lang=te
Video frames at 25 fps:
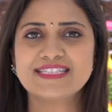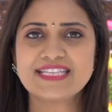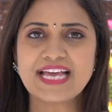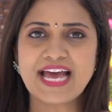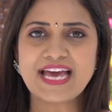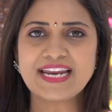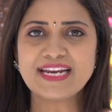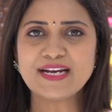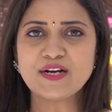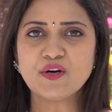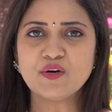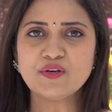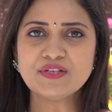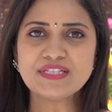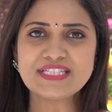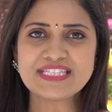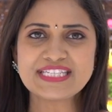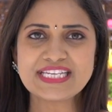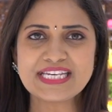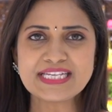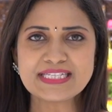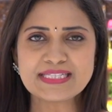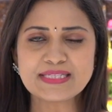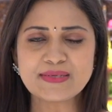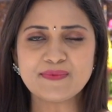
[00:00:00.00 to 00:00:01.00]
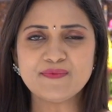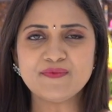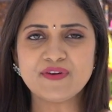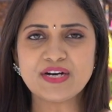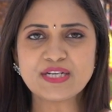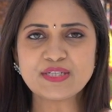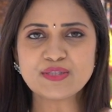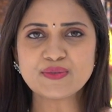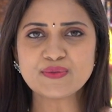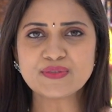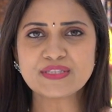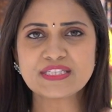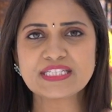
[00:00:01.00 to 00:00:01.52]
శారీ కోడ్ సిఎస్ఎం
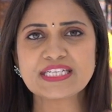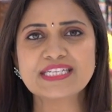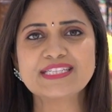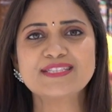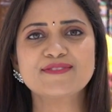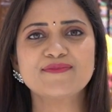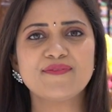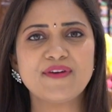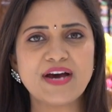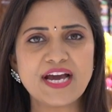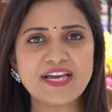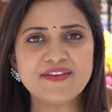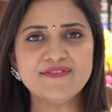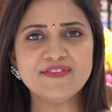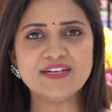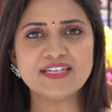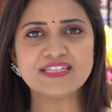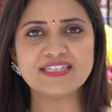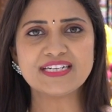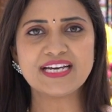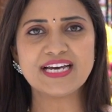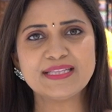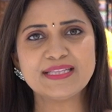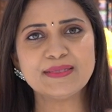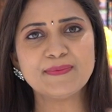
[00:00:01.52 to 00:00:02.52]
వన్ టూ సిక్స్ ఫైవ్ వన్